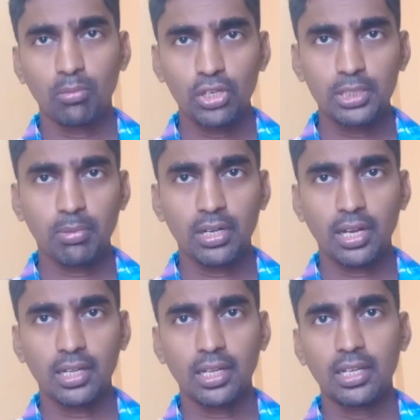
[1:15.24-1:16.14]
முயற்சி
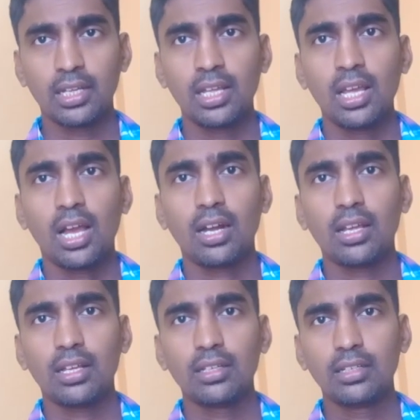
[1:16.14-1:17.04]
பண்ணுறாங்க
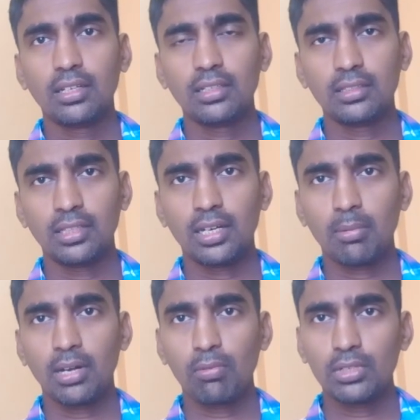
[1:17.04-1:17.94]
ஆனால் இது என்ன
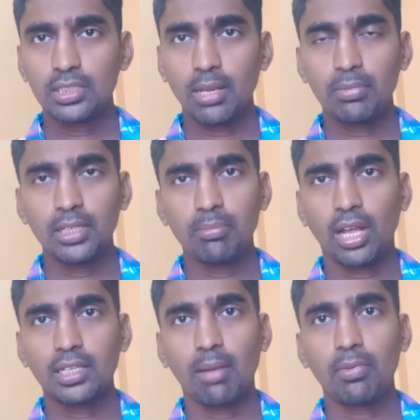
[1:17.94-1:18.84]
பண்ணால் ஒரு சேஃப்டி
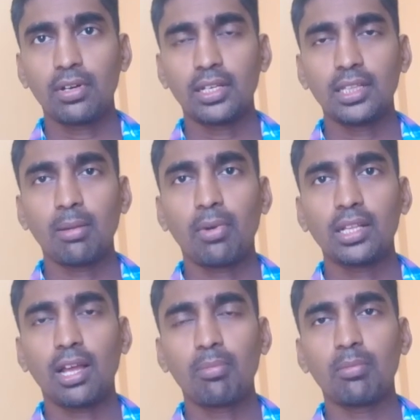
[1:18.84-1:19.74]
பாதுகாப்பு வேணும் எந்த
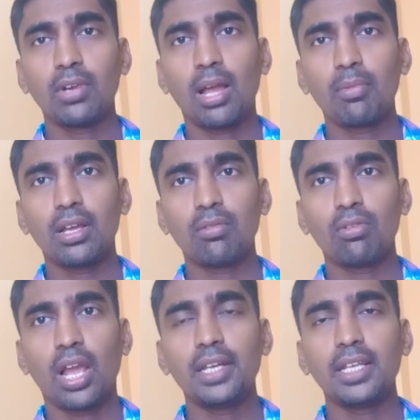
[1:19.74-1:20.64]
பாதுகாப்பும் இல்லாமல்
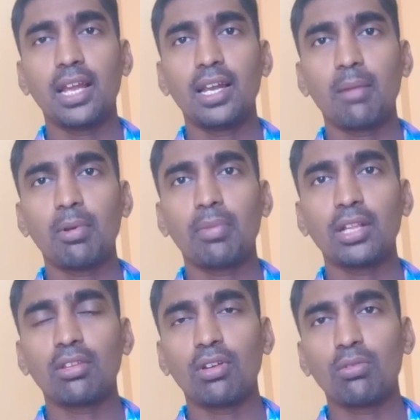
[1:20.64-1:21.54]
ஒரு ஐடியா இல்லாமல்
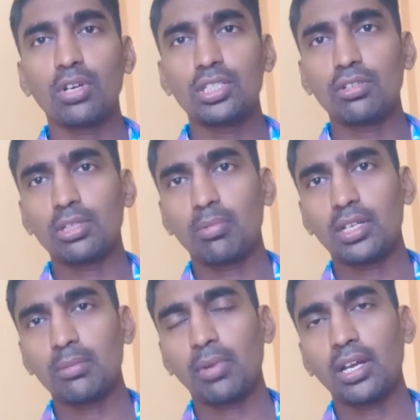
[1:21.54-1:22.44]
பார்த்த உடனே உணர்ச்சி
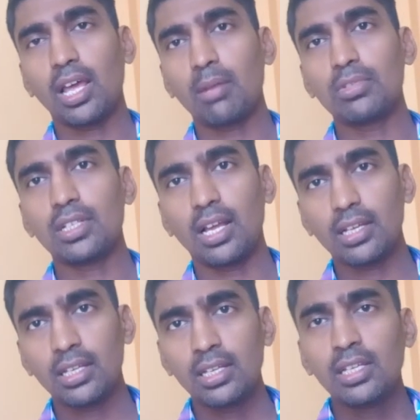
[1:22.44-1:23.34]
வசப்பட்டு பண்ண
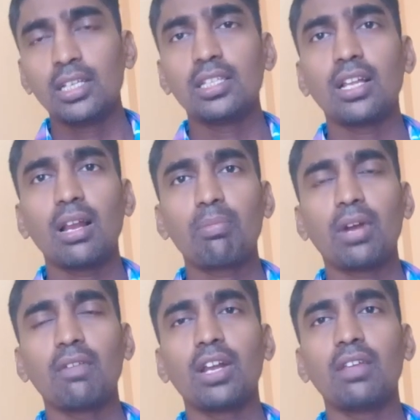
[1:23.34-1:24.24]
ஆரம்பிச்சிடாங்க இதனால்
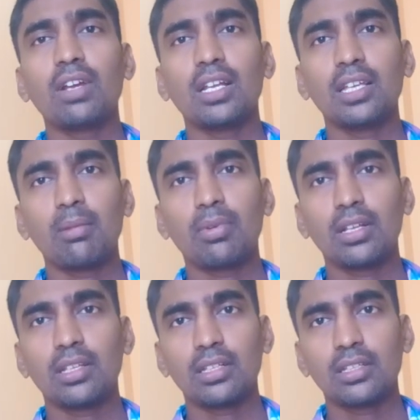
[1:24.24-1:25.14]
பல விளைவுகளை
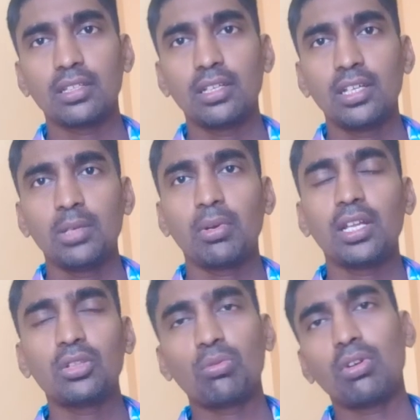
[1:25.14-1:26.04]
ஏற்படுத்துது இப்போ
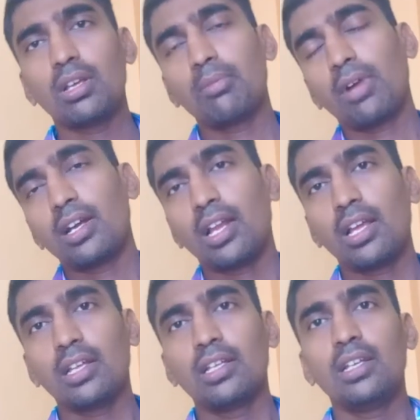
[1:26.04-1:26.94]
நேற்று கூட
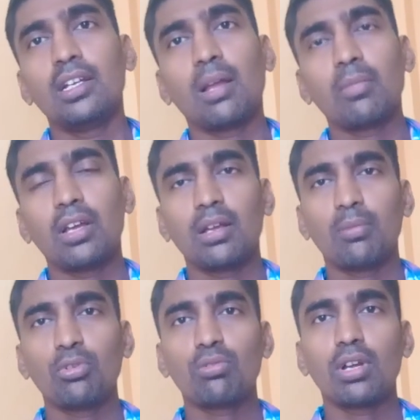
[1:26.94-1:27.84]
பார்க்கலாம் நம்ம
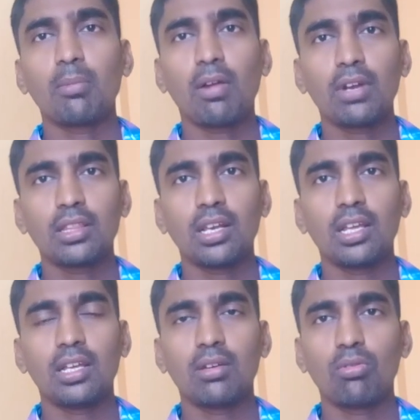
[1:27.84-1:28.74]
புதுக்கோட்டை மாவட்டத்தில்
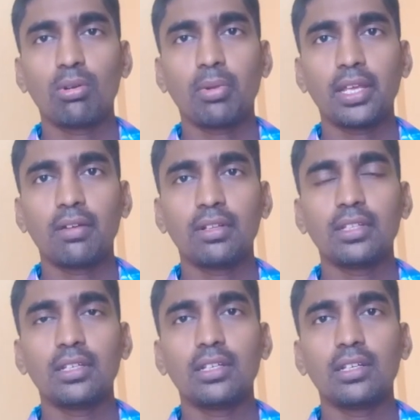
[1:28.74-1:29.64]
ஒரு பையன்
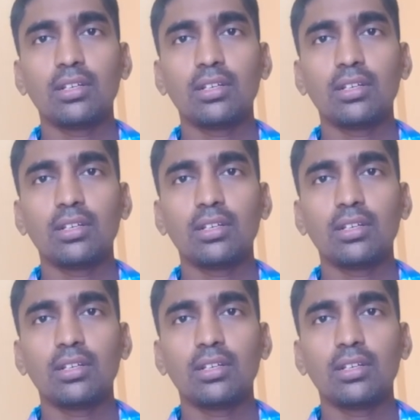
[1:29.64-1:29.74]
வந்து